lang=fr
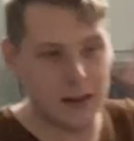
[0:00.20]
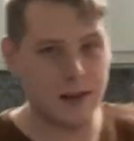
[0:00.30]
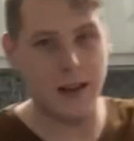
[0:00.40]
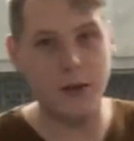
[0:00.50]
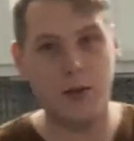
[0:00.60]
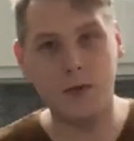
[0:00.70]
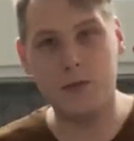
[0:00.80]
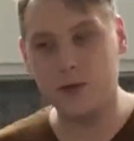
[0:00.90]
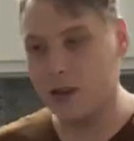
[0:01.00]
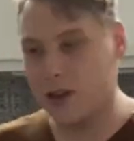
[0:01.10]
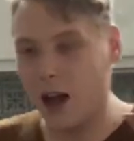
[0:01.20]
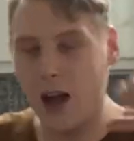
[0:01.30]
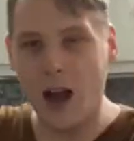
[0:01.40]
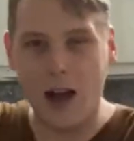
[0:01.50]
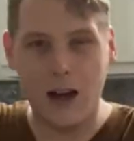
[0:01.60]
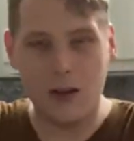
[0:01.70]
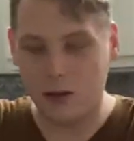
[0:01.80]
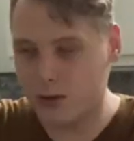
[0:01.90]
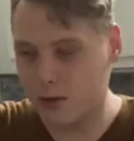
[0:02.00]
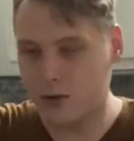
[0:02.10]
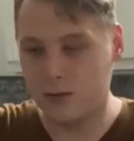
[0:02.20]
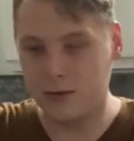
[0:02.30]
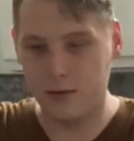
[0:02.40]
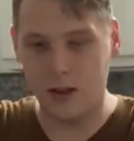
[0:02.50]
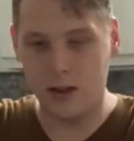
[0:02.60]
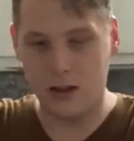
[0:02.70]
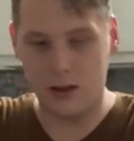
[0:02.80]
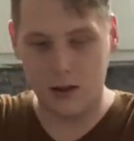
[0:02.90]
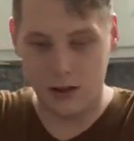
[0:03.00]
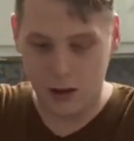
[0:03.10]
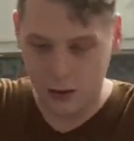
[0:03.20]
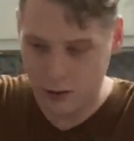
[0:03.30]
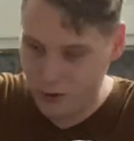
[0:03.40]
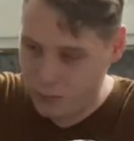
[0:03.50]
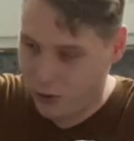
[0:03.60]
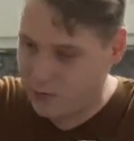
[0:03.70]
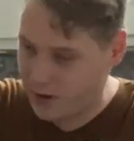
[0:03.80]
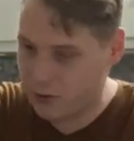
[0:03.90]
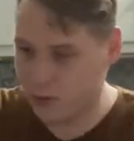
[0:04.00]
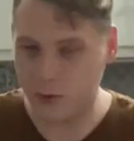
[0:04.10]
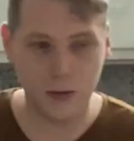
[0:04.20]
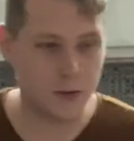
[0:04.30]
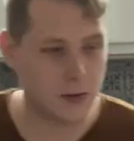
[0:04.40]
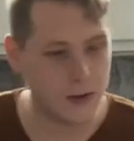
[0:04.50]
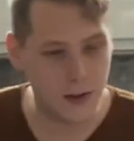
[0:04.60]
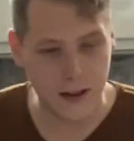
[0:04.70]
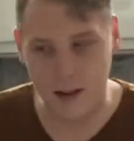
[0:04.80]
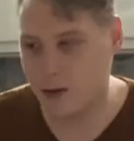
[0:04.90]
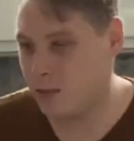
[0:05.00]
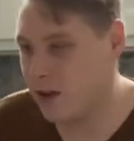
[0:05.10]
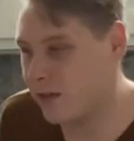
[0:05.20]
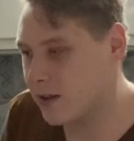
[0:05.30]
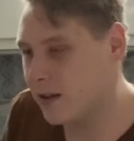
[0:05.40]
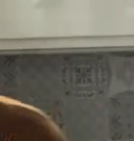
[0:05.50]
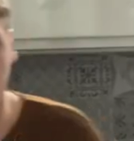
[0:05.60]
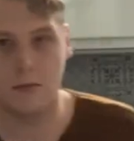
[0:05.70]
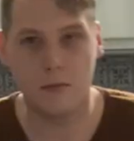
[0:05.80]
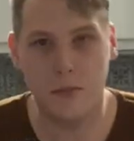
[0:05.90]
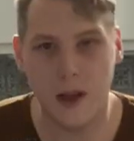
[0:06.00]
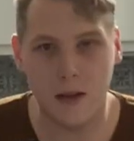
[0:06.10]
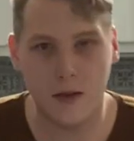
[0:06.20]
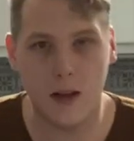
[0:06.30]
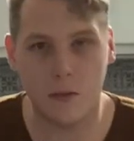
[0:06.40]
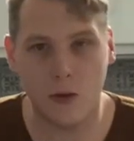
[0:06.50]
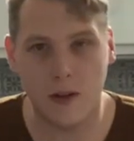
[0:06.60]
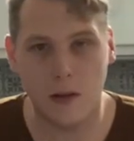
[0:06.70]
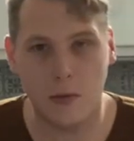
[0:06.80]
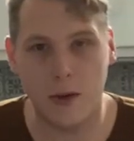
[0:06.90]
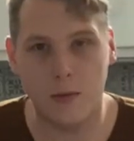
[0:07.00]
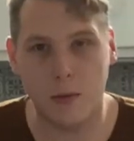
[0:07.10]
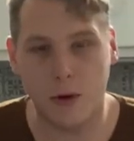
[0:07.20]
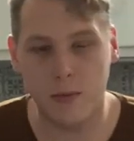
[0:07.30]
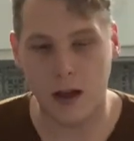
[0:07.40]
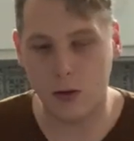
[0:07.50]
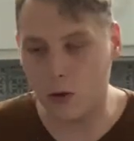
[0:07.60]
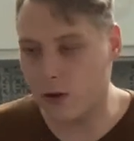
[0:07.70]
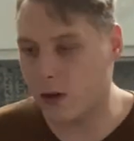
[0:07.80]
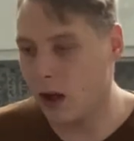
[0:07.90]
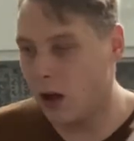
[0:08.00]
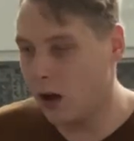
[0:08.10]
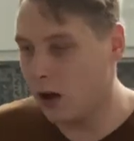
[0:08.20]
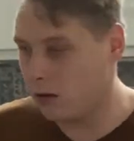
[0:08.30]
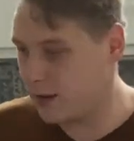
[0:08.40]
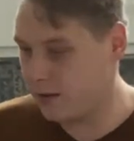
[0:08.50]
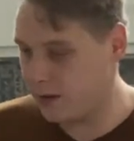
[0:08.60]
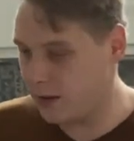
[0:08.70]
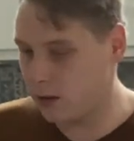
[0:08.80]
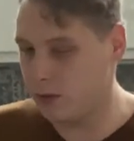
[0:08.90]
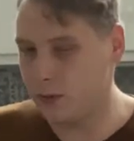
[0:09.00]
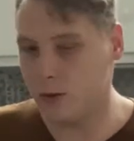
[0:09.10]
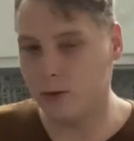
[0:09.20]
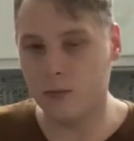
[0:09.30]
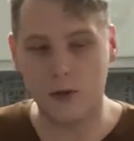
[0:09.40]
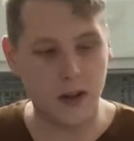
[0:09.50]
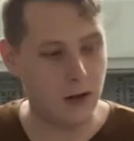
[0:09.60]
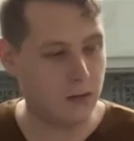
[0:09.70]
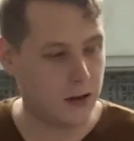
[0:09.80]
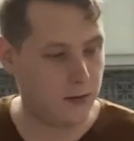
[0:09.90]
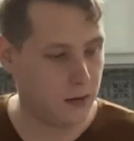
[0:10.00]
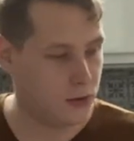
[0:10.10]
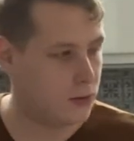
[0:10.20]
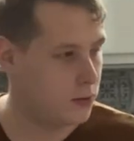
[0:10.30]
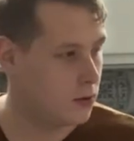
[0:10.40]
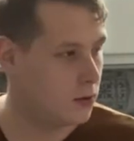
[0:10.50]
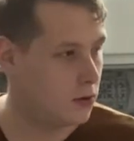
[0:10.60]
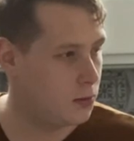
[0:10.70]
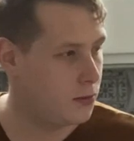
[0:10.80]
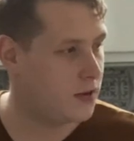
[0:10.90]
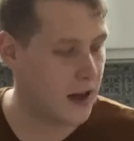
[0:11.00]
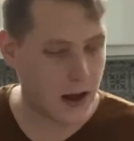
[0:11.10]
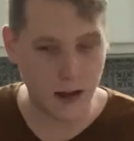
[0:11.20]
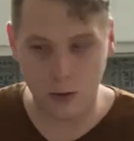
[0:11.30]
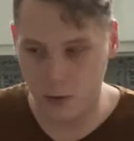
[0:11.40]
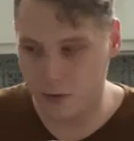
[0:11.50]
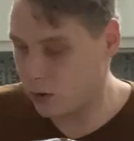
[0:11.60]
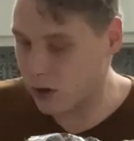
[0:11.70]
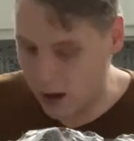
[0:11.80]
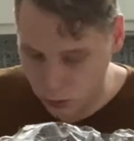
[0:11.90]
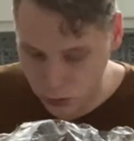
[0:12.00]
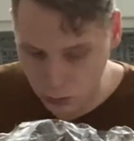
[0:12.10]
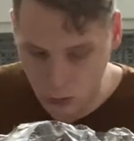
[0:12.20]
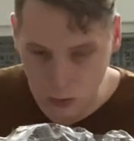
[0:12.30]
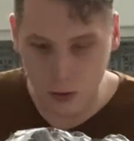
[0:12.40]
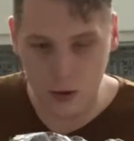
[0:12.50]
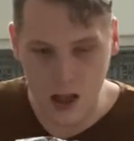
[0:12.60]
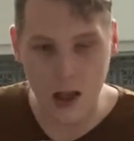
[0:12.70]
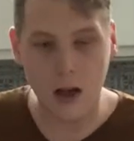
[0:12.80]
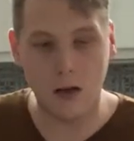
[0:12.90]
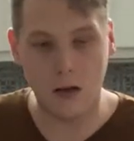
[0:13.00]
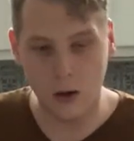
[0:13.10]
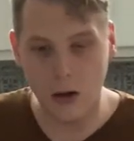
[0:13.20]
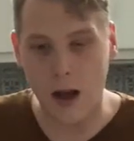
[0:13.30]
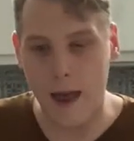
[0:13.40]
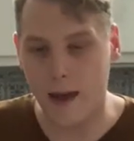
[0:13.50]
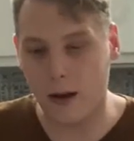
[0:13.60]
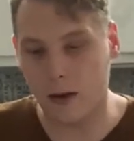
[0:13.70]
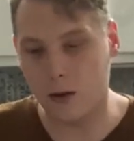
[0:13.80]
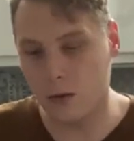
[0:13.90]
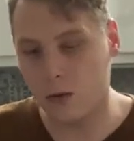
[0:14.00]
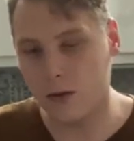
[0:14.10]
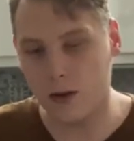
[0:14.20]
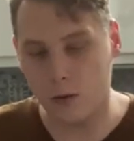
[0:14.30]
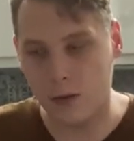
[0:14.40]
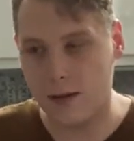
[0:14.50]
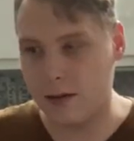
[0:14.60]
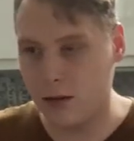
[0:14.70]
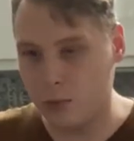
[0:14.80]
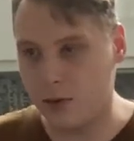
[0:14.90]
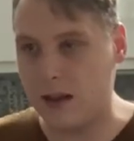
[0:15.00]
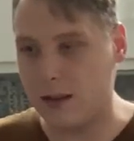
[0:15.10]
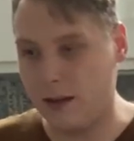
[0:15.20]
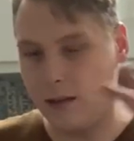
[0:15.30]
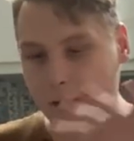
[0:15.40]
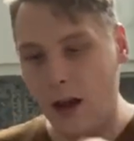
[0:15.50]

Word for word: Salut tout le monde Alors on se retrouve, euh, le premier retour de course de l'année 2021. Bien évidemment, ce n'est pas mes premières courses. On a fait des gros volumes, on, avait beaucoup de 2 plus 1 offerts. Un retour de course de chez euh, Leclerc, donc on va commencer sans plus tarder.